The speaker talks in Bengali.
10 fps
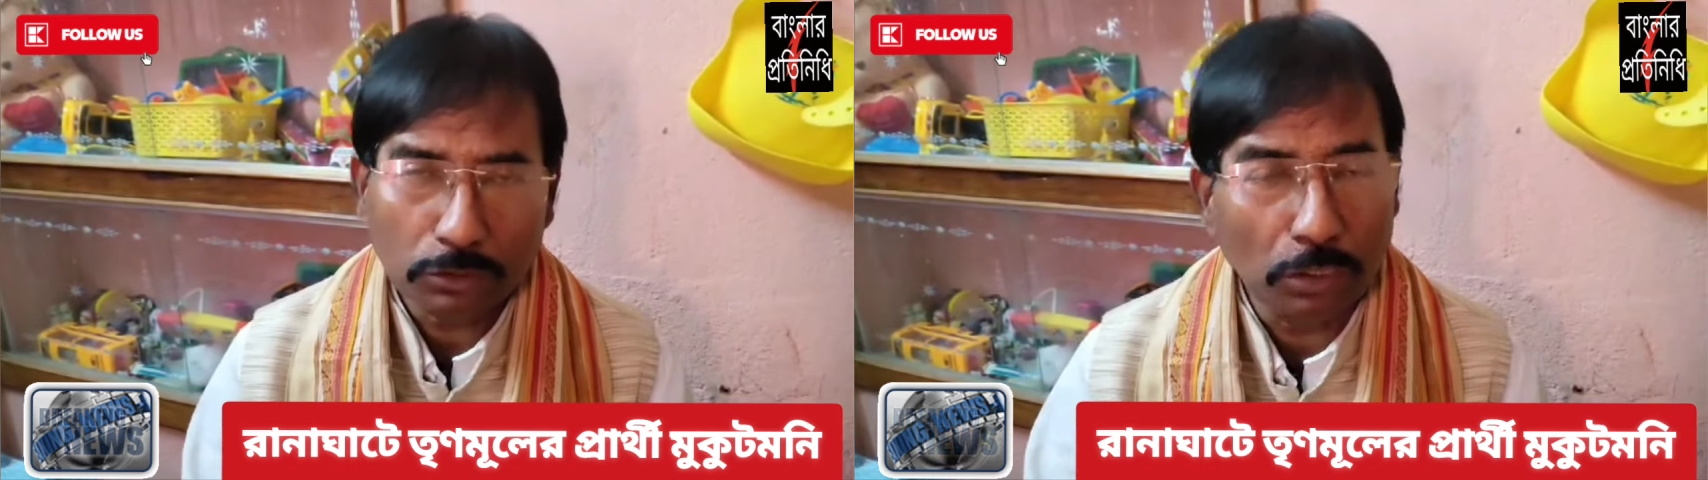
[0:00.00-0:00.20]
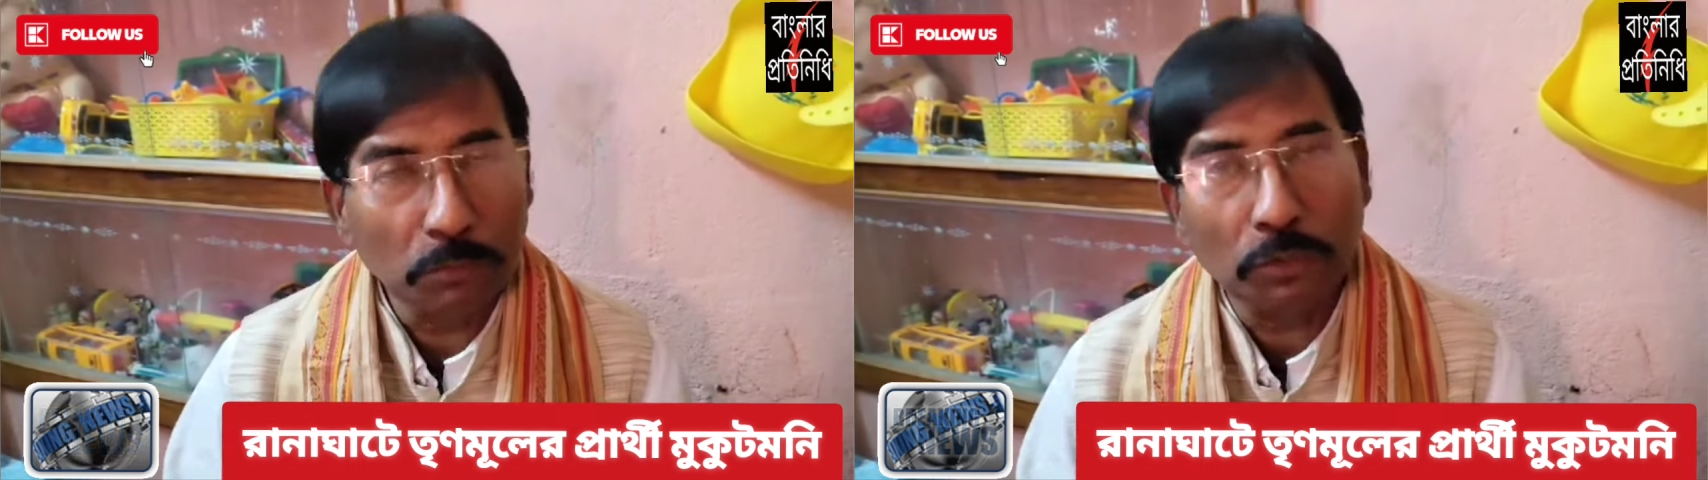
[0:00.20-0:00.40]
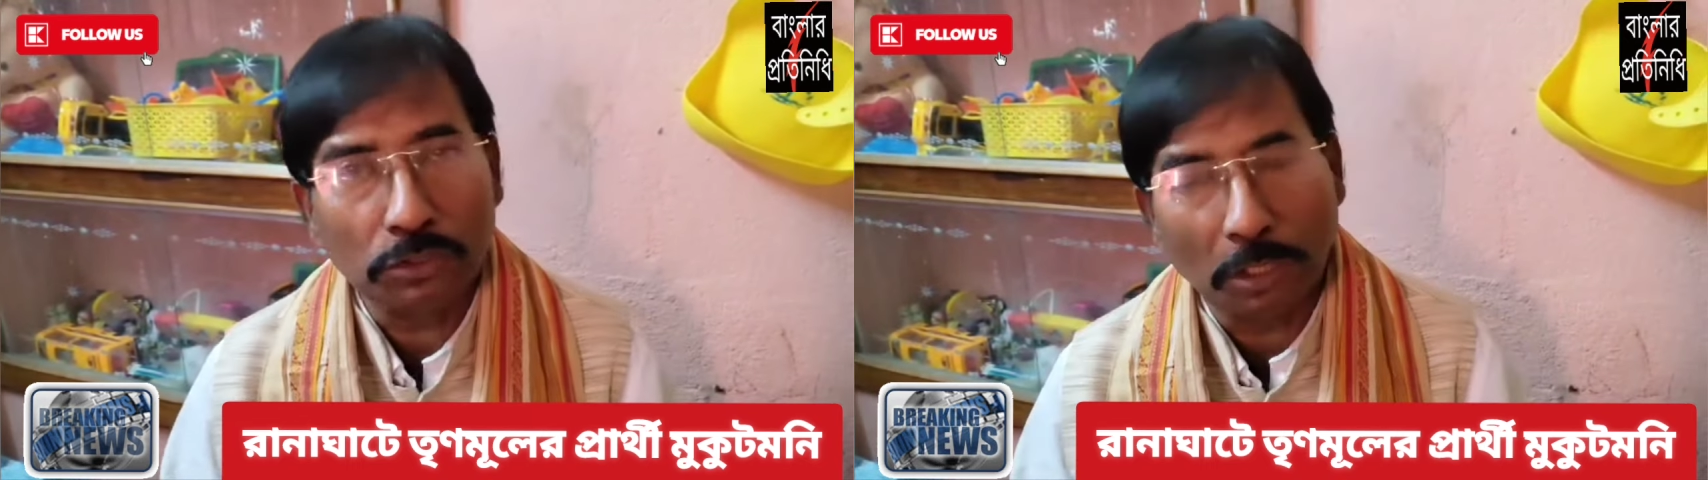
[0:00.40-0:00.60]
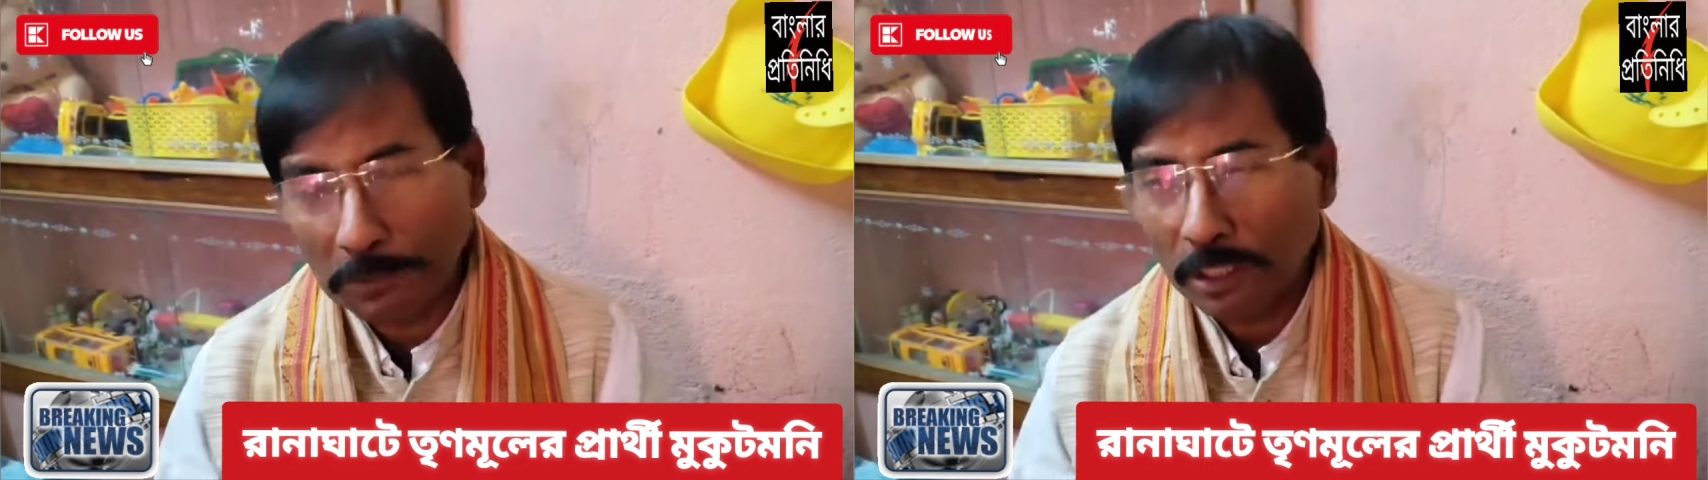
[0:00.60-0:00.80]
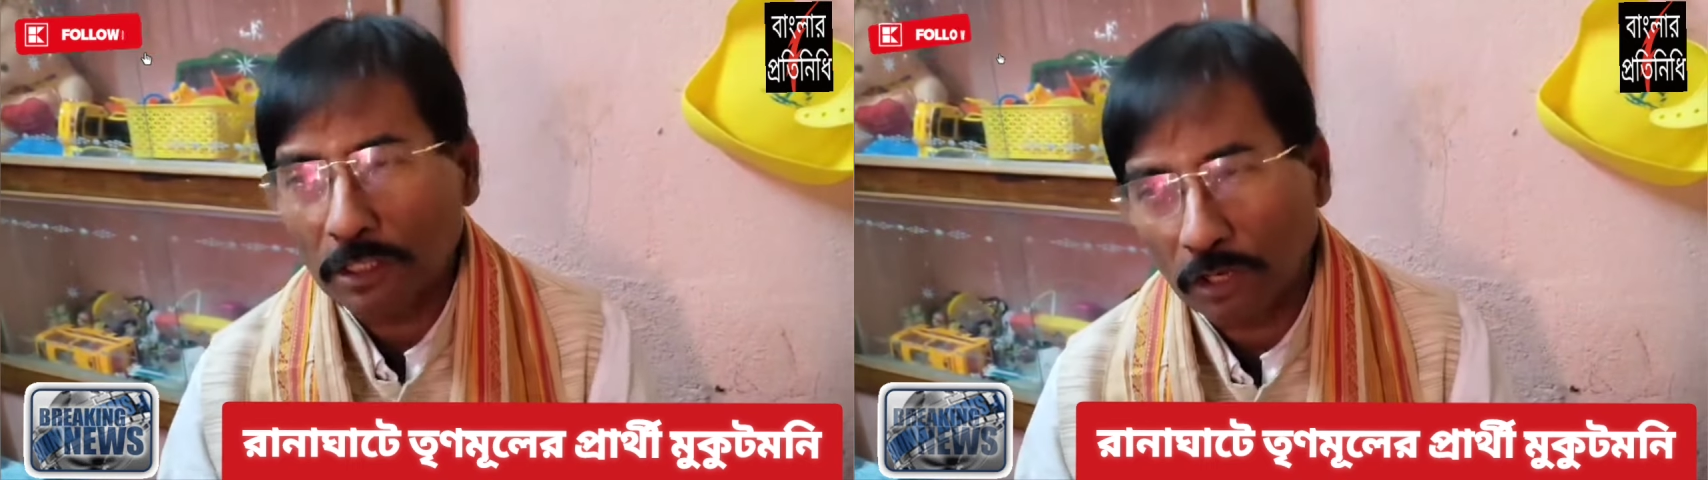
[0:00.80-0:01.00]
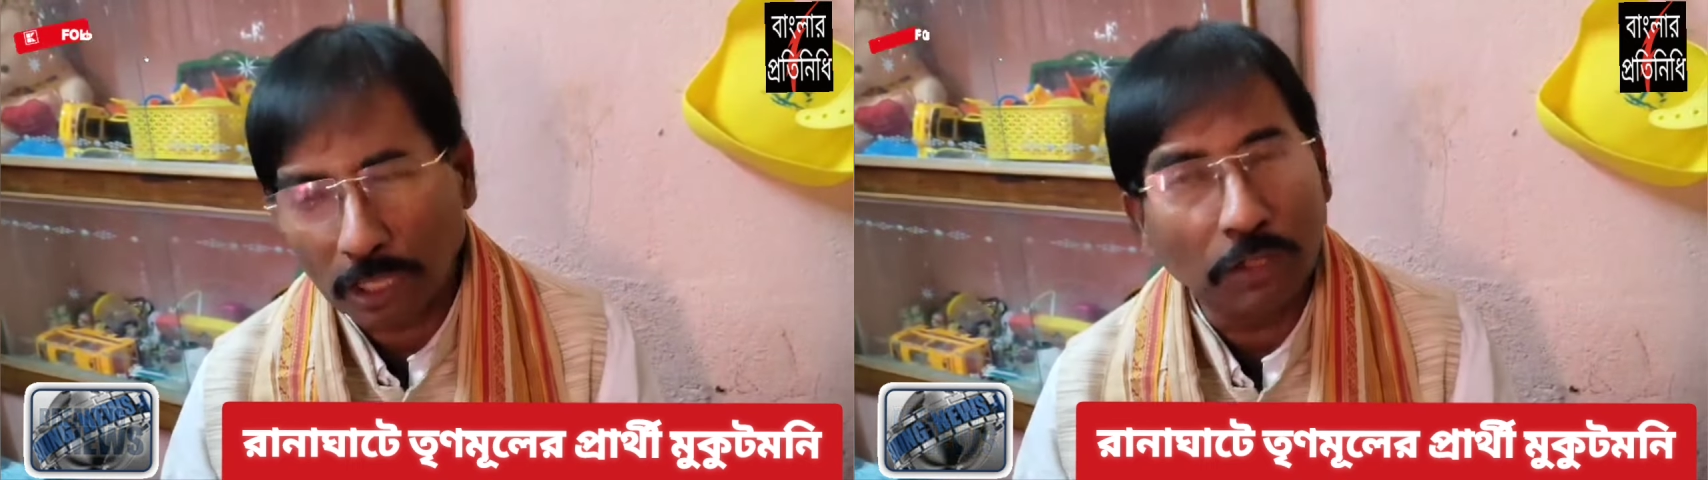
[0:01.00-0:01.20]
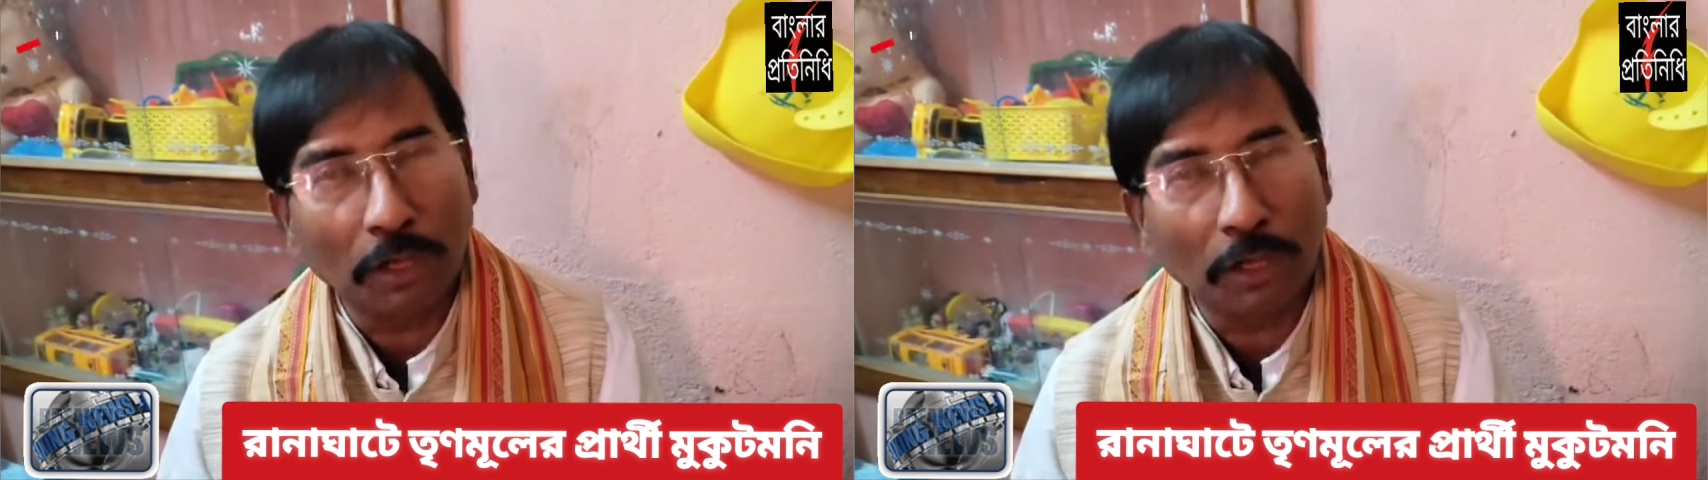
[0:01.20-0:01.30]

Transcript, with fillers: সম্মুখ সমরে লড়াই